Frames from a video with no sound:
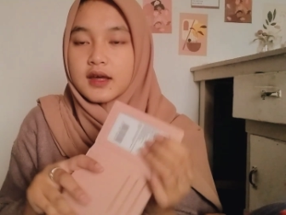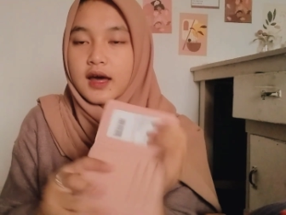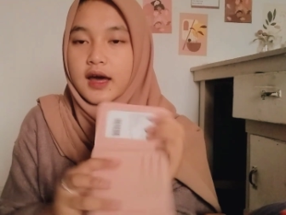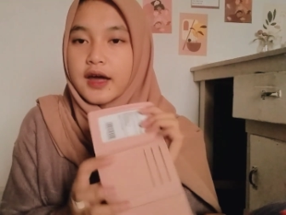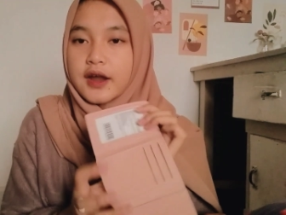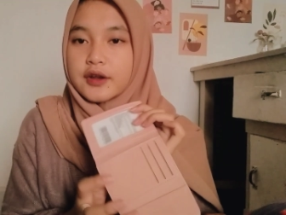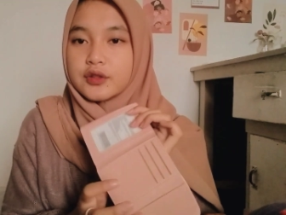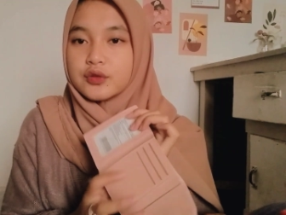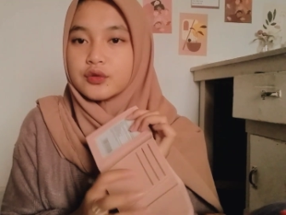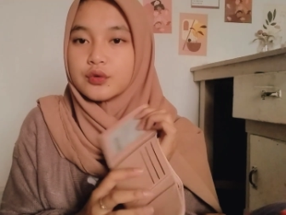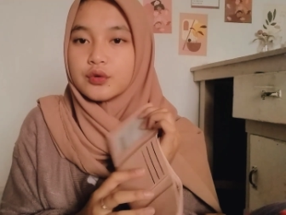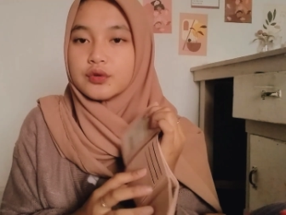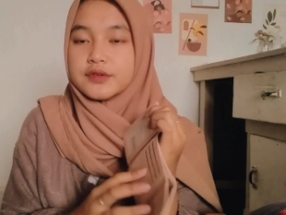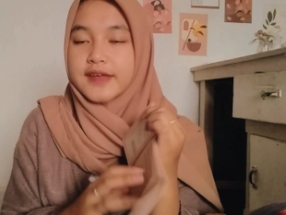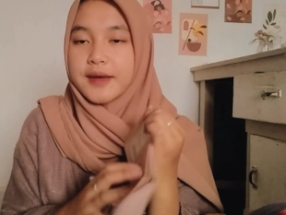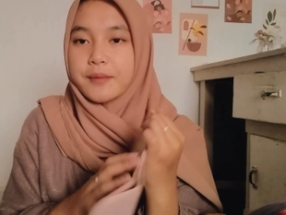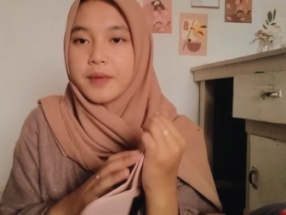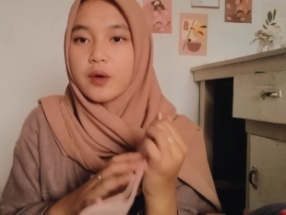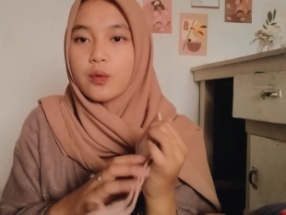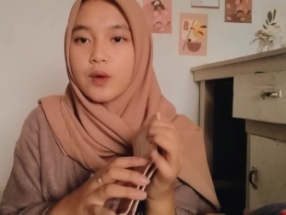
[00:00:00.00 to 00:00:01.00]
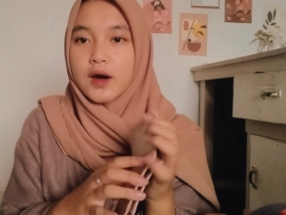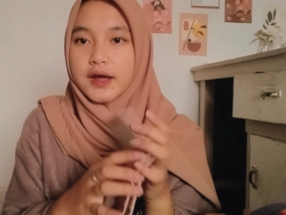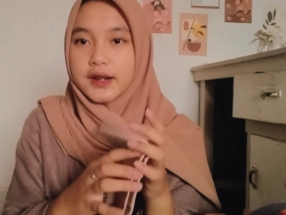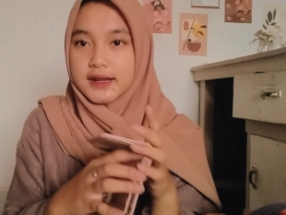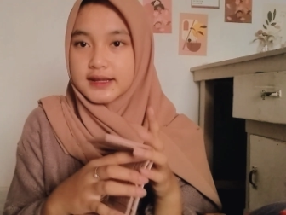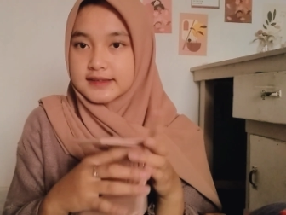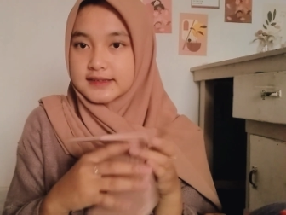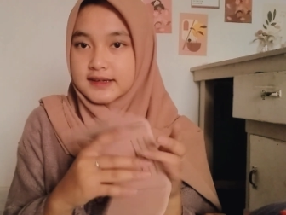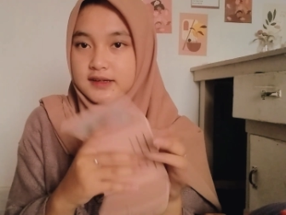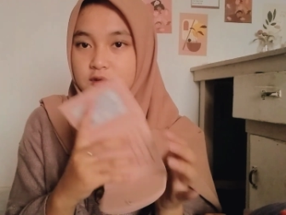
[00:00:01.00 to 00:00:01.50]
kartu sama uang
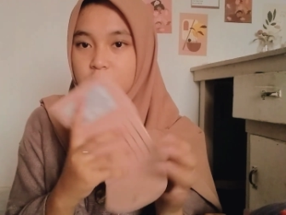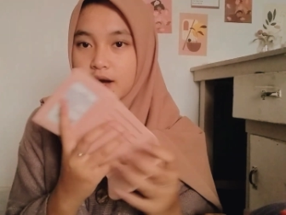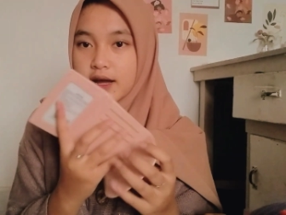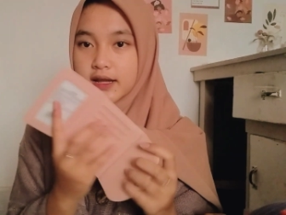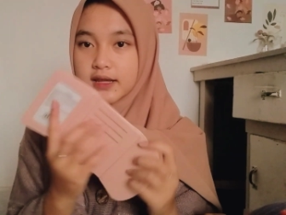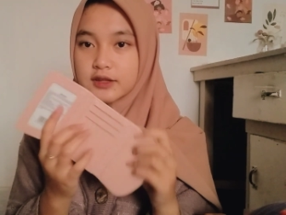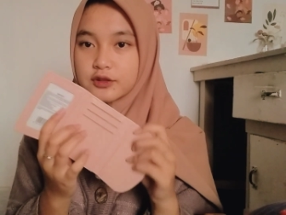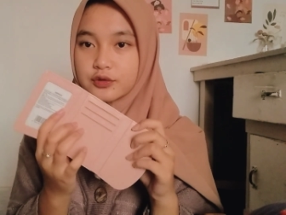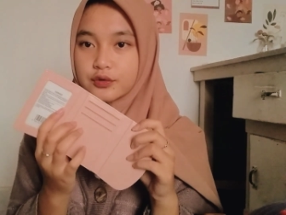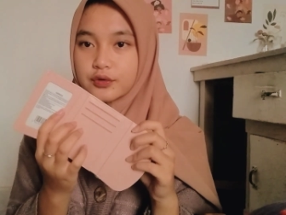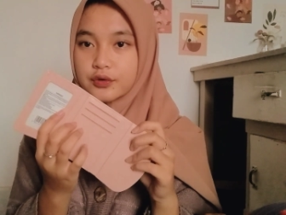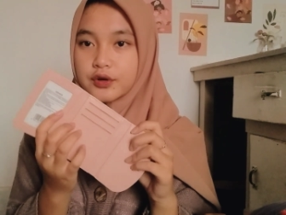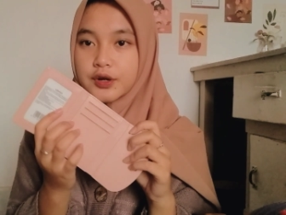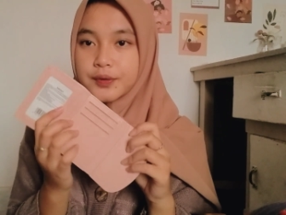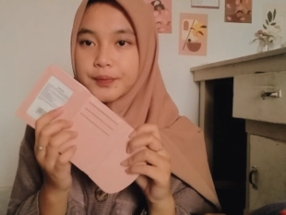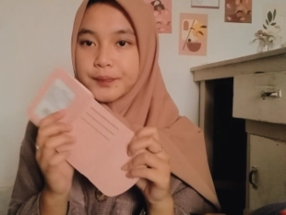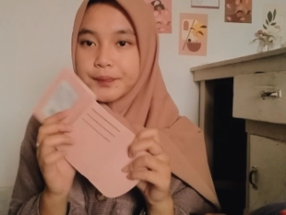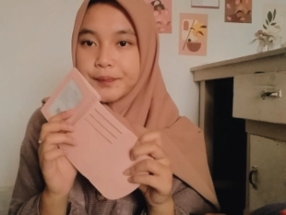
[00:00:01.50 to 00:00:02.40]
receh doang gitu